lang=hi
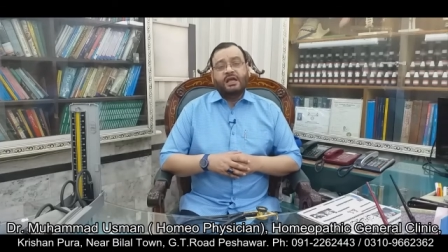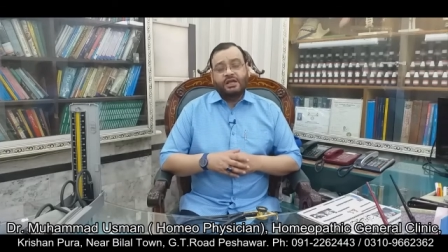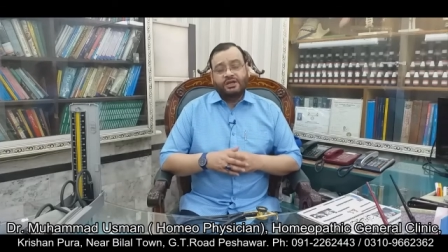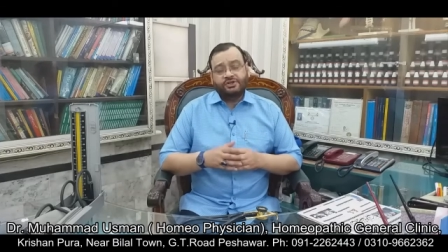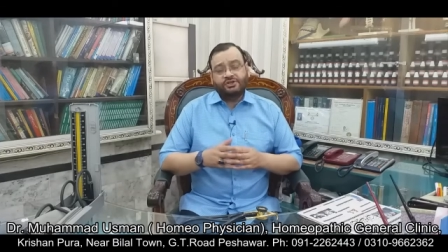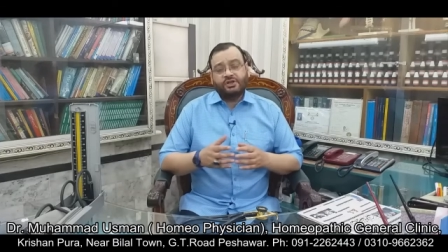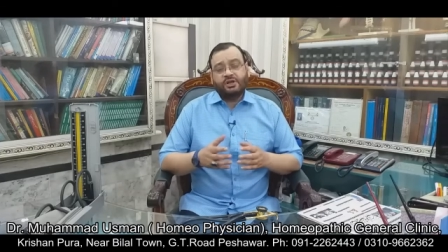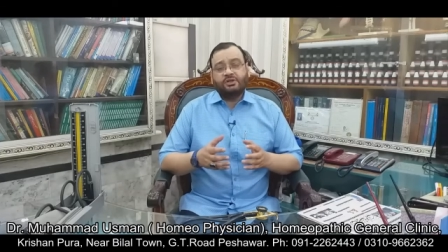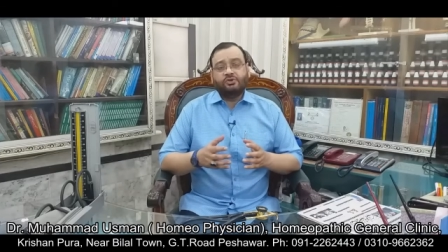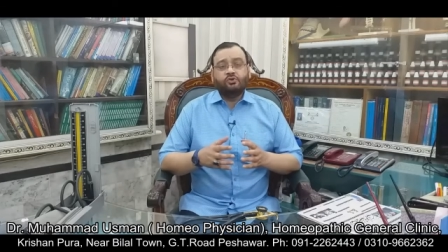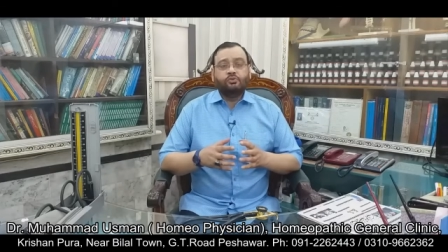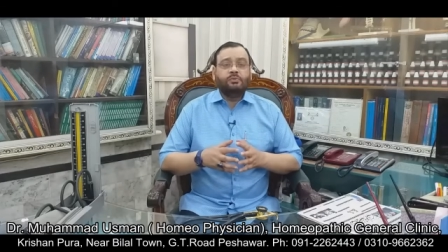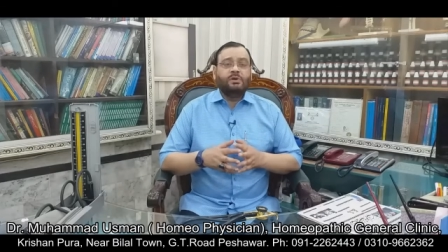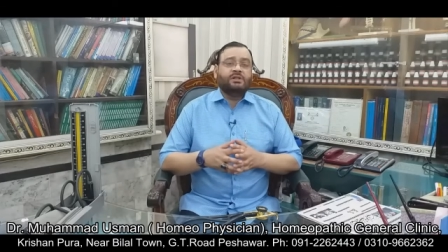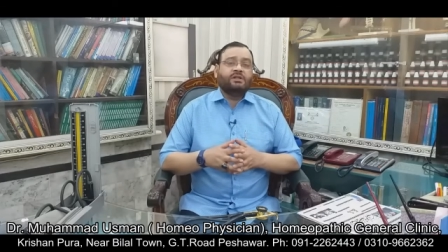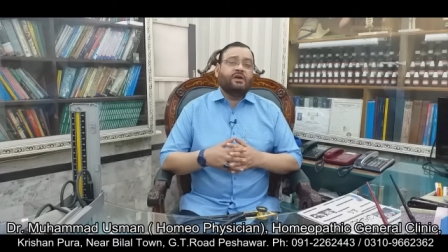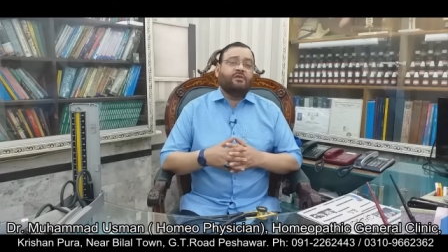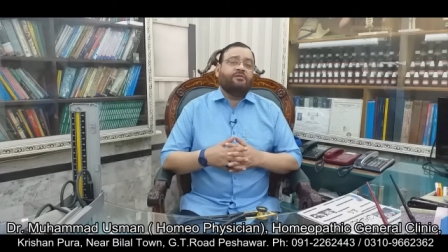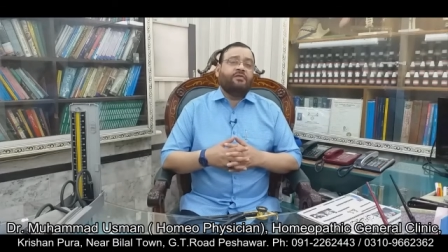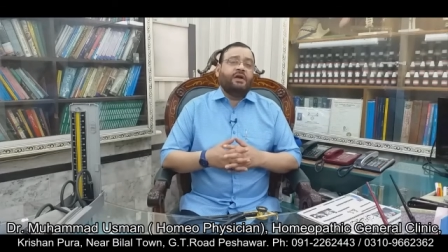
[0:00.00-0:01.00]
इस
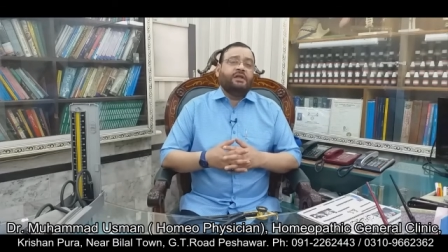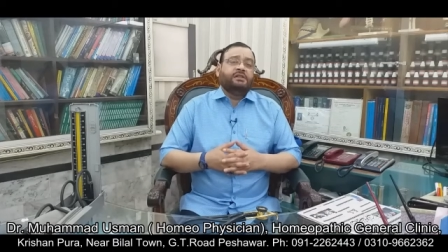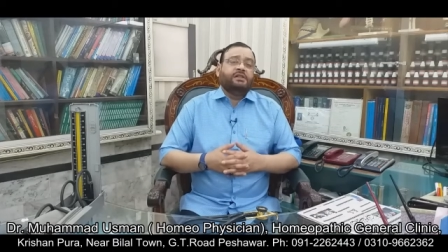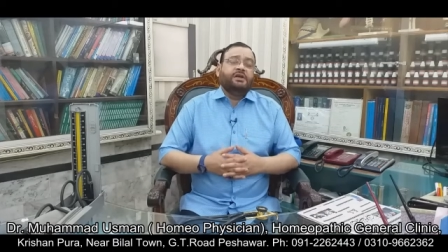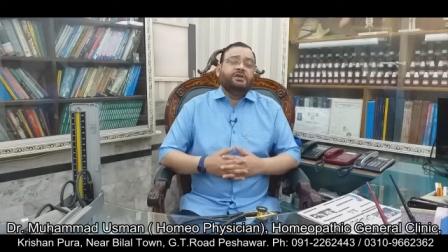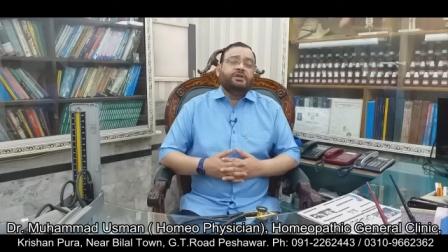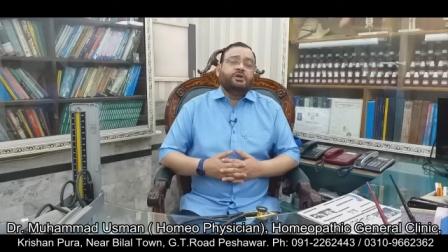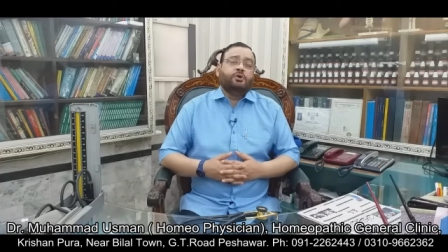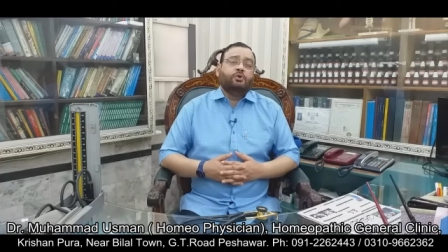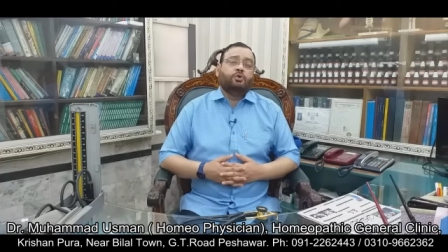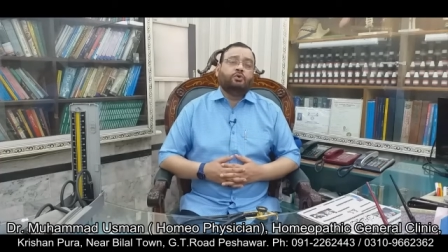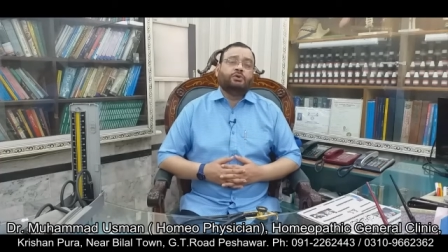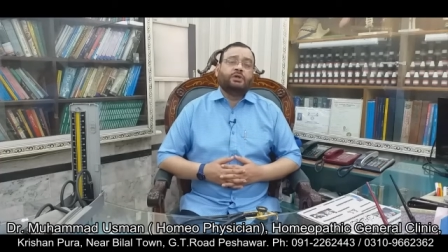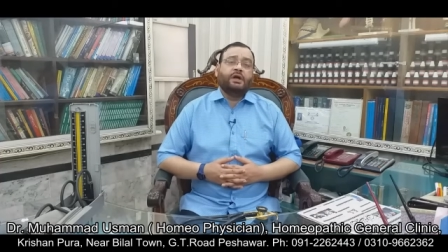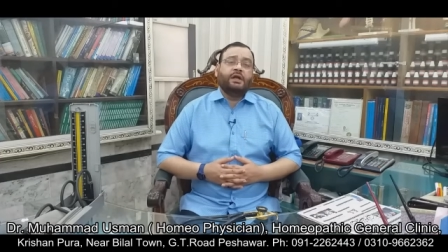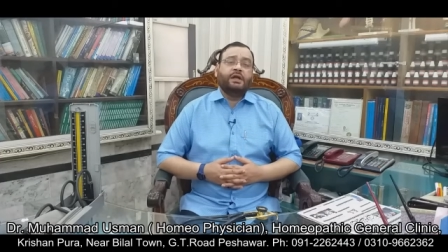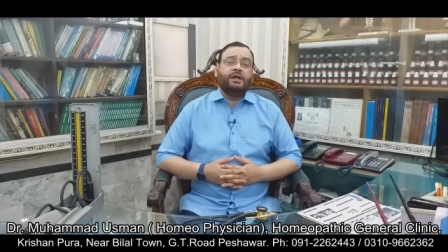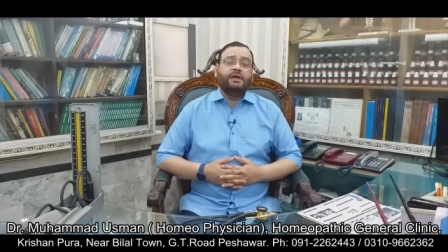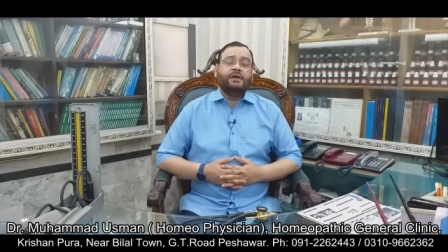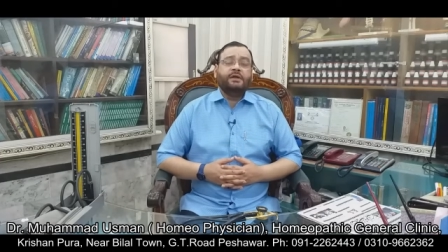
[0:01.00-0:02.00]
रतूबत का फ़ायदा ये होता
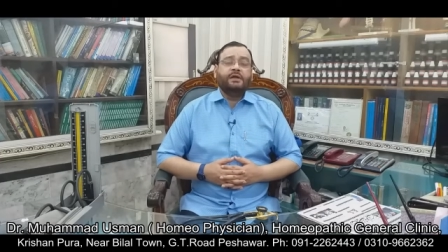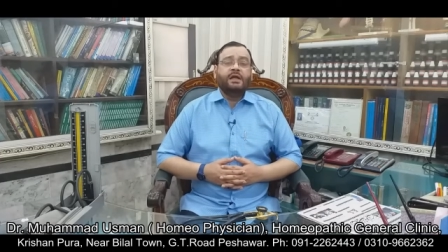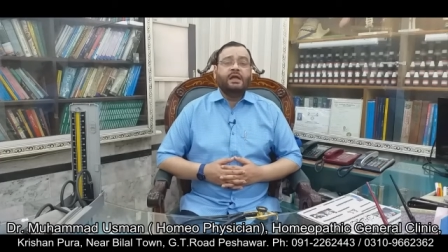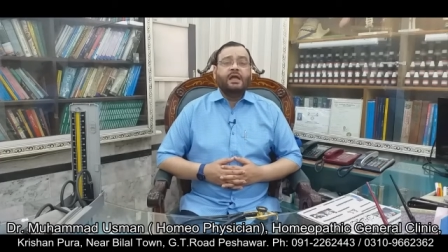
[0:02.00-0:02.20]
है